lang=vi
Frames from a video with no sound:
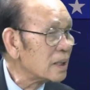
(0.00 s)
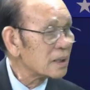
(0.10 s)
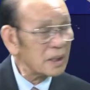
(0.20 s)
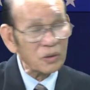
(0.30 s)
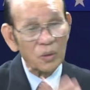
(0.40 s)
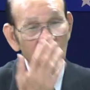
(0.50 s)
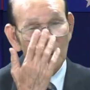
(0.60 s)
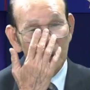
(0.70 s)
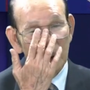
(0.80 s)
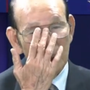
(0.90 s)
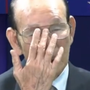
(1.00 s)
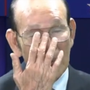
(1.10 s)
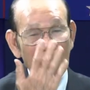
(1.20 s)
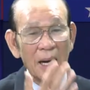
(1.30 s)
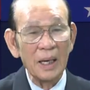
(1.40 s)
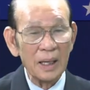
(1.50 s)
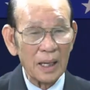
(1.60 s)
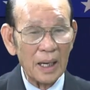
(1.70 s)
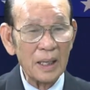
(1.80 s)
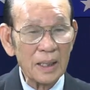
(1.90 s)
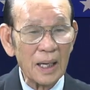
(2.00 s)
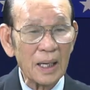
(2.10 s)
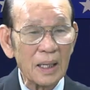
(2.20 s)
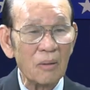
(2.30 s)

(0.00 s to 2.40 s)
Ừ. Thí dụ như là cái các